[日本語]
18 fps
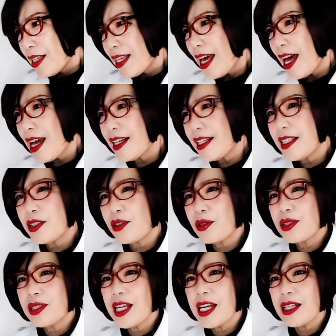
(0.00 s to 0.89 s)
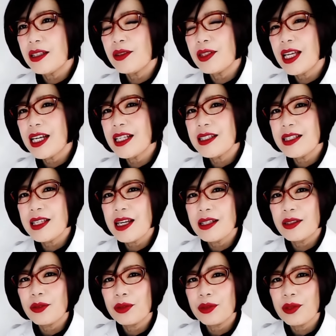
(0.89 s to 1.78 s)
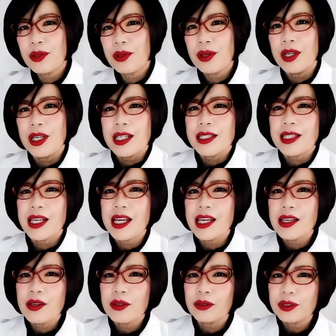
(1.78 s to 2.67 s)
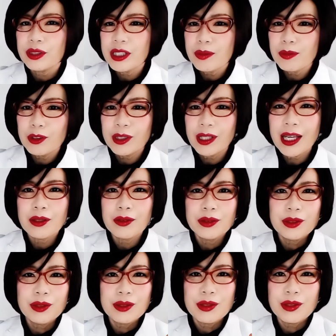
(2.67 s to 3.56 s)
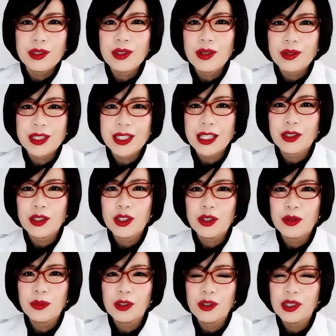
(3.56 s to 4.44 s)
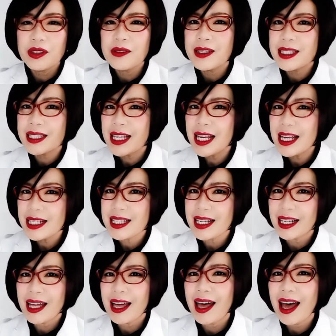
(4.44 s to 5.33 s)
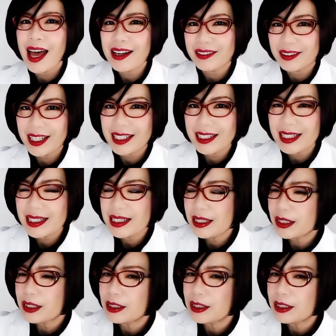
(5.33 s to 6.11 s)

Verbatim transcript: やはり女性と男性との性欲に向かう強さというものには性差があるからです。